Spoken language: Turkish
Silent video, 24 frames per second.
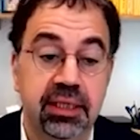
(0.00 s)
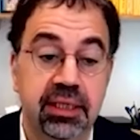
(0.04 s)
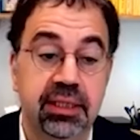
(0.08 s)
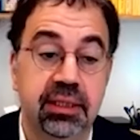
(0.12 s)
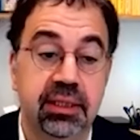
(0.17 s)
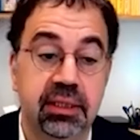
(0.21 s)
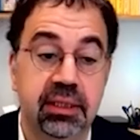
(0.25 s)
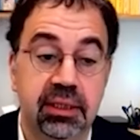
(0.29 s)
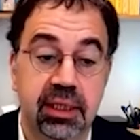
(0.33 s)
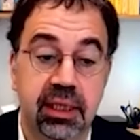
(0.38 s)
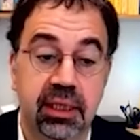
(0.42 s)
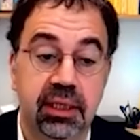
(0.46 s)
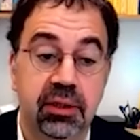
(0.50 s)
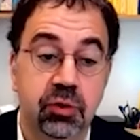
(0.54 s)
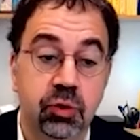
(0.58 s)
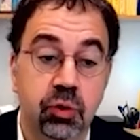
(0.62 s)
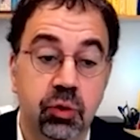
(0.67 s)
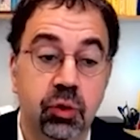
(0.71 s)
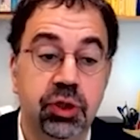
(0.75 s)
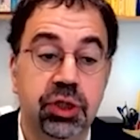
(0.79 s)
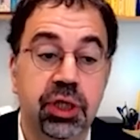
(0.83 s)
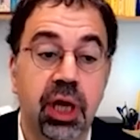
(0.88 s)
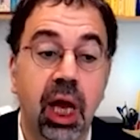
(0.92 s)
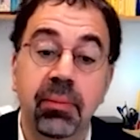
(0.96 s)
aslında
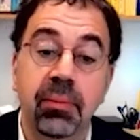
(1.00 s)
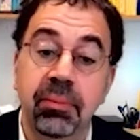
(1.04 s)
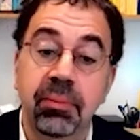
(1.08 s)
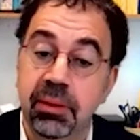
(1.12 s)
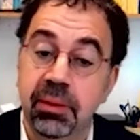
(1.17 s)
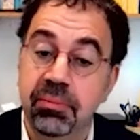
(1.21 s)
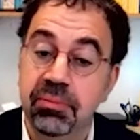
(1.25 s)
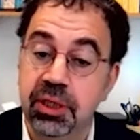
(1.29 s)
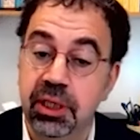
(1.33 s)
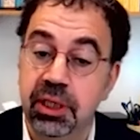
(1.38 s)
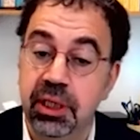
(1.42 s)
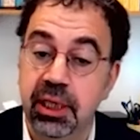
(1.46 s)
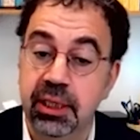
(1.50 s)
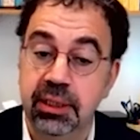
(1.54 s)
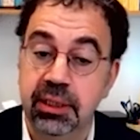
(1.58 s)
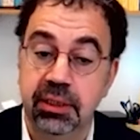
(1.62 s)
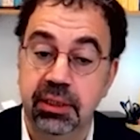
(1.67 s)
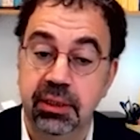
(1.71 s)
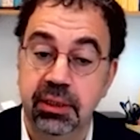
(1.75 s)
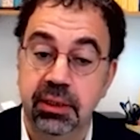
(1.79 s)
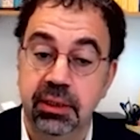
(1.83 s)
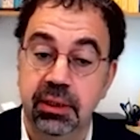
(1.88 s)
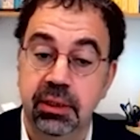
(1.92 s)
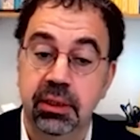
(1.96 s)
sosyal bilimciler
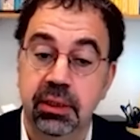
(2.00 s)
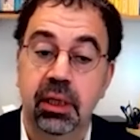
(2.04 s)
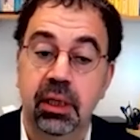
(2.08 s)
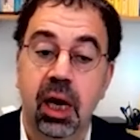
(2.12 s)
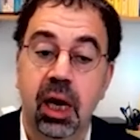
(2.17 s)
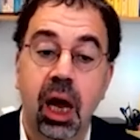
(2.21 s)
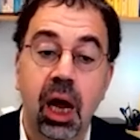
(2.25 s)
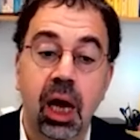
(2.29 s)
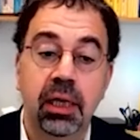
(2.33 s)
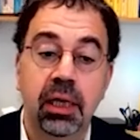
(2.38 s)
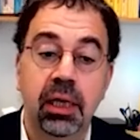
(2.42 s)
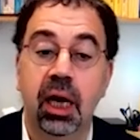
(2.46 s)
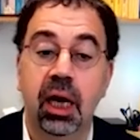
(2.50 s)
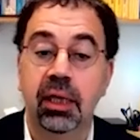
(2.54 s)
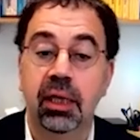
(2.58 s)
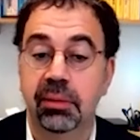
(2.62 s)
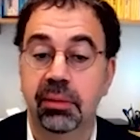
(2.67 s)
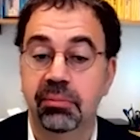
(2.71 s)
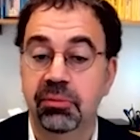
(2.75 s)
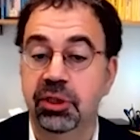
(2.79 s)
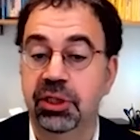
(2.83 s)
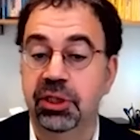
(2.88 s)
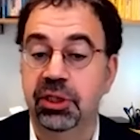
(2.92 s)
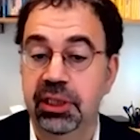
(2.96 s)
hala
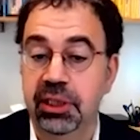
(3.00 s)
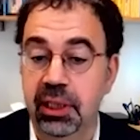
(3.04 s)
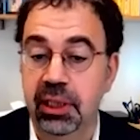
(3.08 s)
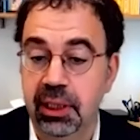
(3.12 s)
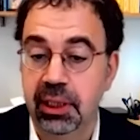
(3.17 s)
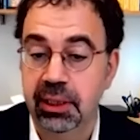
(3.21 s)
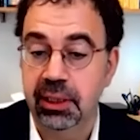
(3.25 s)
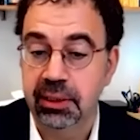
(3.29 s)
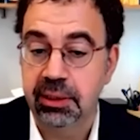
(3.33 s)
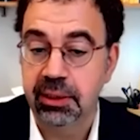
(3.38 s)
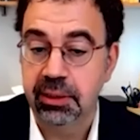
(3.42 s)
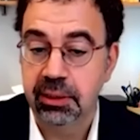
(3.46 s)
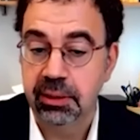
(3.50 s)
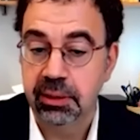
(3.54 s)
anlamış değiller.